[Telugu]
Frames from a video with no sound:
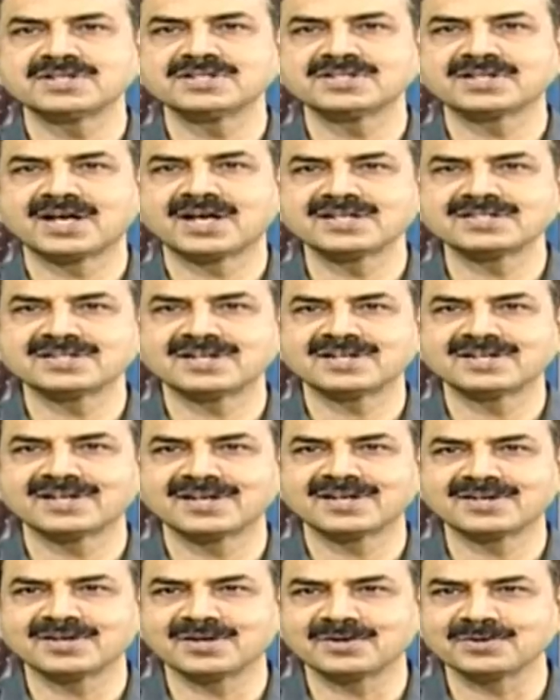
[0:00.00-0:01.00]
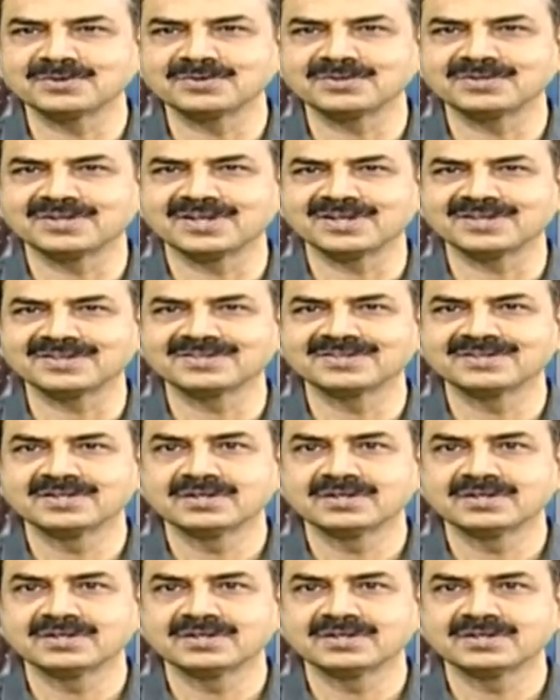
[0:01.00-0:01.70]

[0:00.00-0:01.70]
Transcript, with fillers: స్టేజ్ క్యాన్సర్ అంటారని అడుగుతుంటారు